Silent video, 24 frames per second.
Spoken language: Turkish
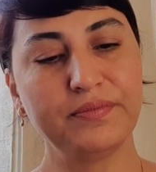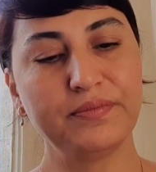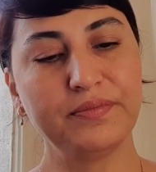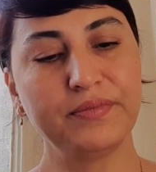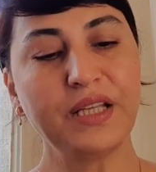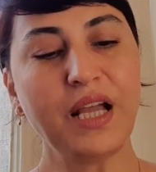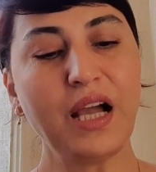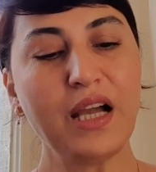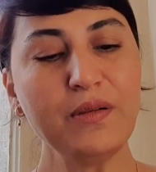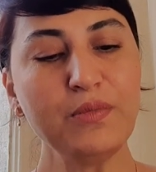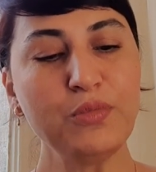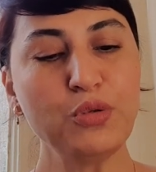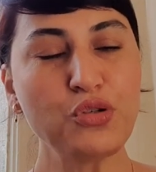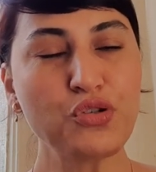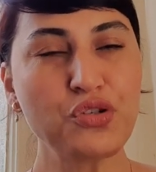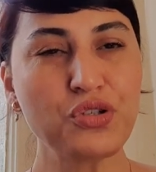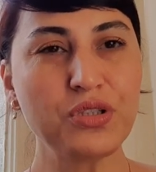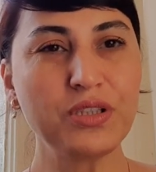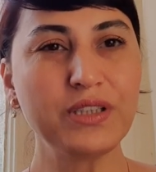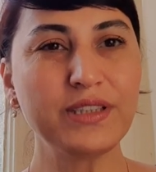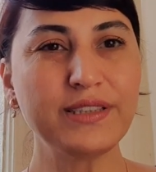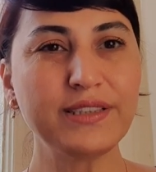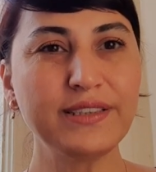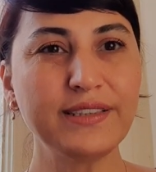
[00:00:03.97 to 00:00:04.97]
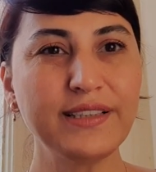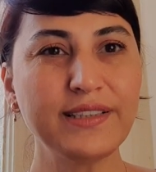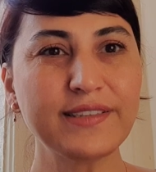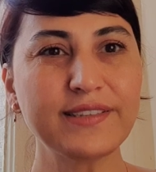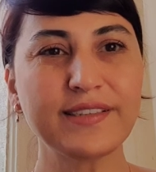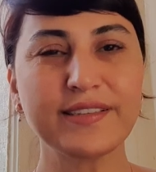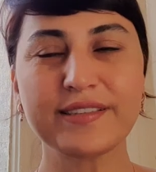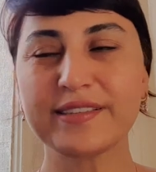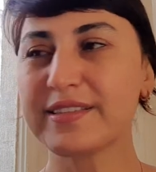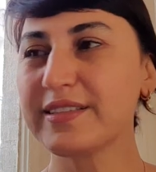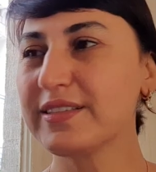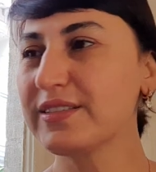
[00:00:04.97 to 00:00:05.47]
yay burçları
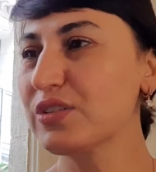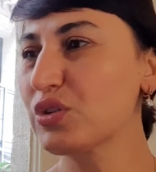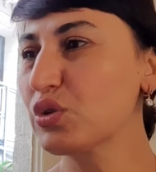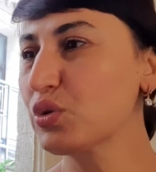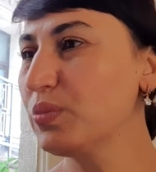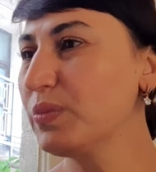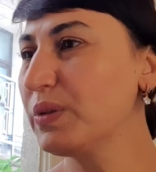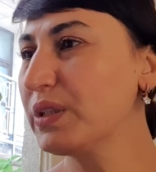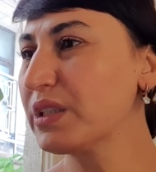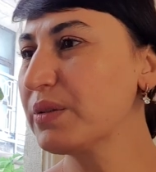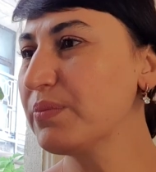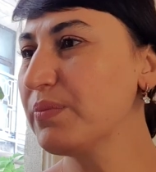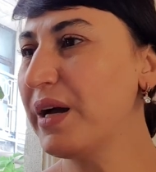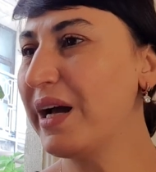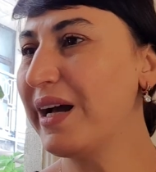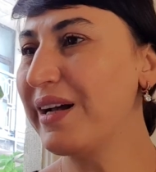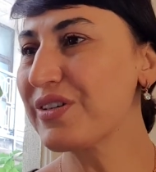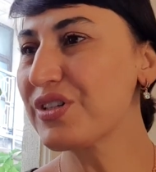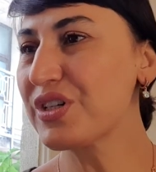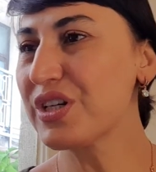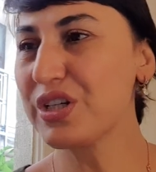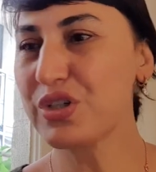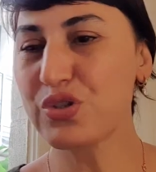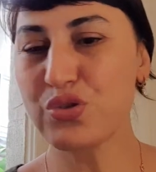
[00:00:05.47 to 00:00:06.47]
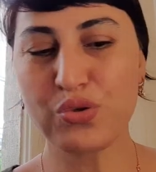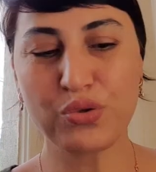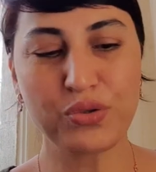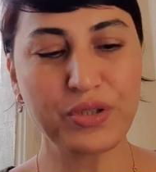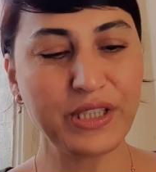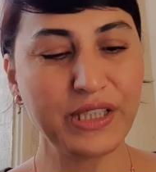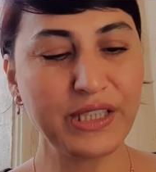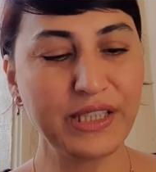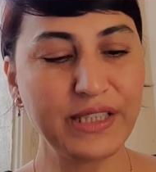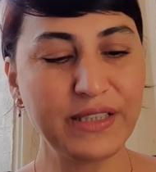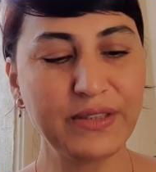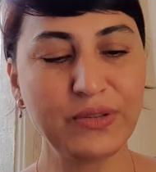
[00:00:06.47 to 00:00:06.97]
nasılsınız? Umarım her şey çok
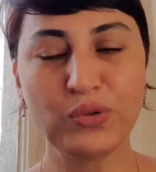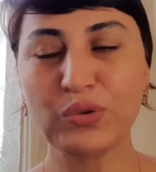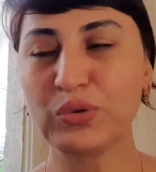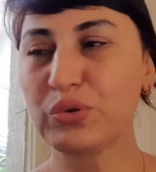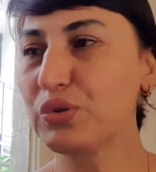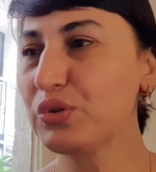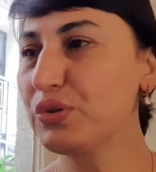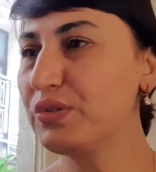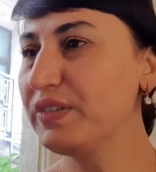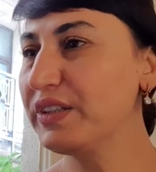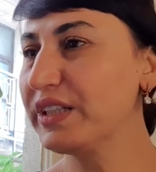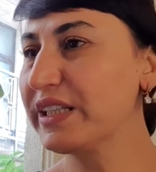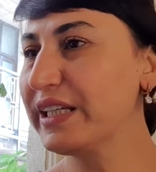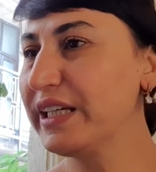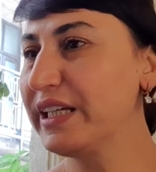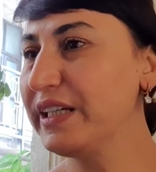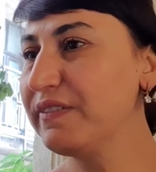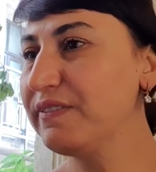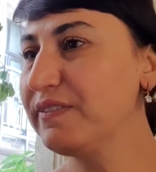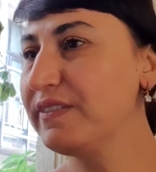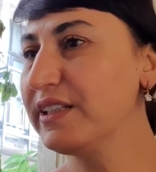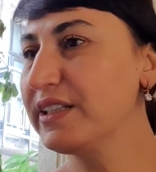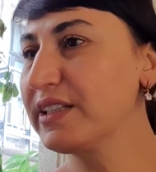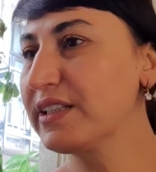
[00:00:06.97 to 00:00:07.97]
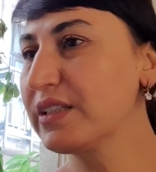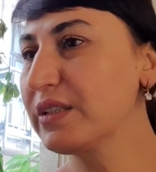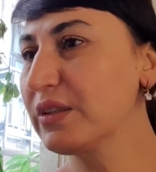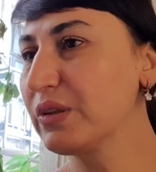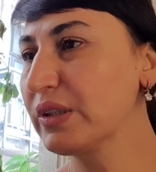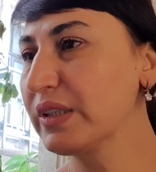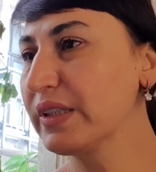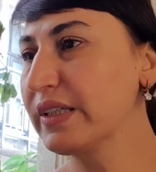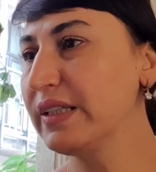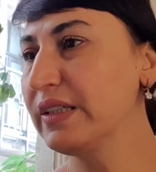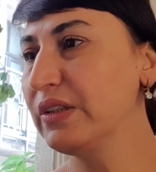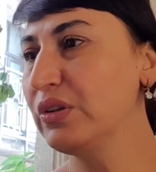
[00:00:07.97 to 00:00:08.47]
iyi gidiyordur ve keyifli
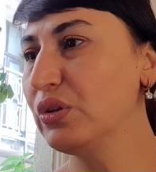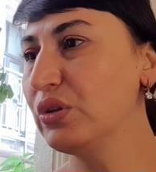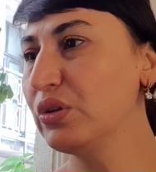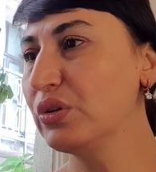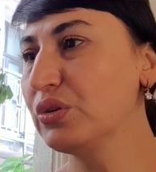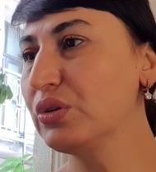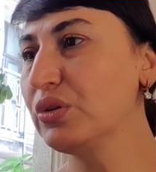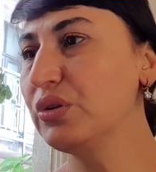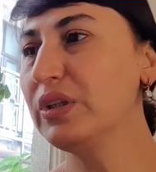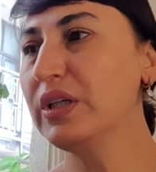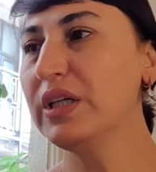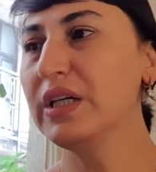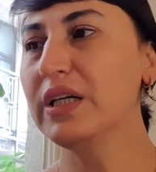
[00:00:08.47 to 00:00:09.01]
gidiyordur.